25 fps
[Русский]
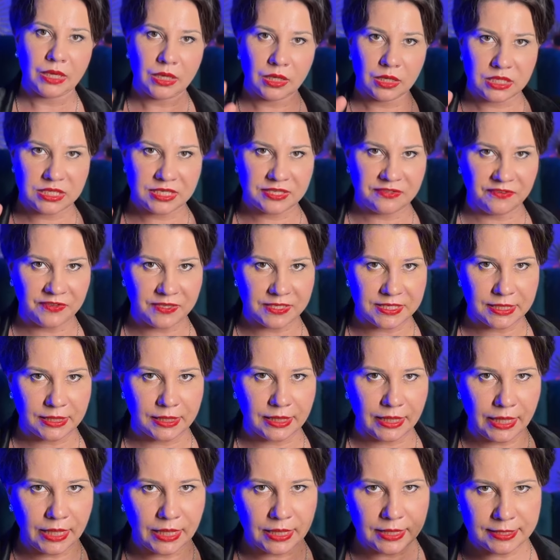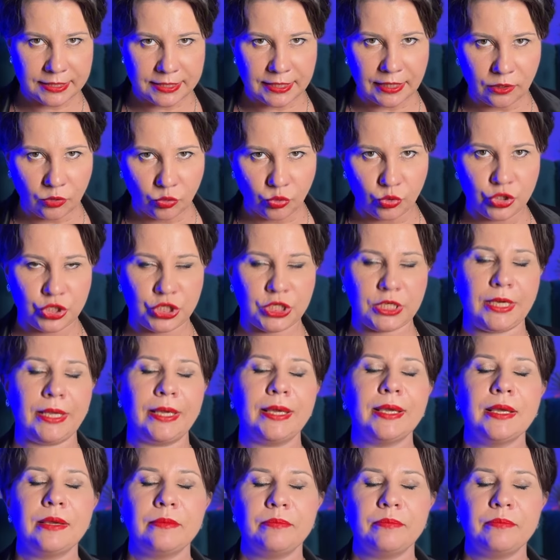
С физикой закончили,